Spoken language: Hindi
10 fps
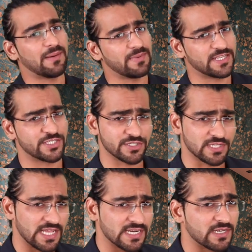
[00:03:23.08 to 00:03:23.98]
यहाँ पे एक चीज़
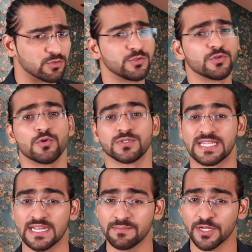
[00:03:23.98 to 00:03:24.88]
क्लियर कर दूँ जो
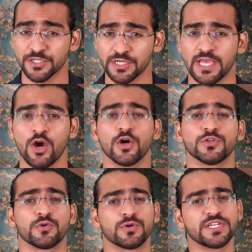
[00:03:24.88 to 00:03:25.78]
सरकमडक्शन है और
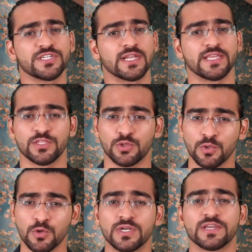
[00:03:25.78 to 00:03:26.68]
जो रोटेशन है ये
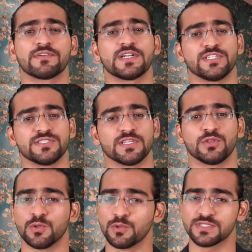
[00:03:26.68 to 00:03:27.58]
दोनों डिफरेंट है
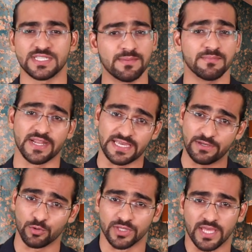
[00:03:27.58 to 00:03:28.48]
दोनों सेम
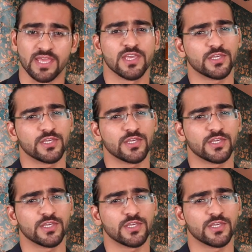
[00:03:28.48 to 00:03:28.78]
नहीं होते हैं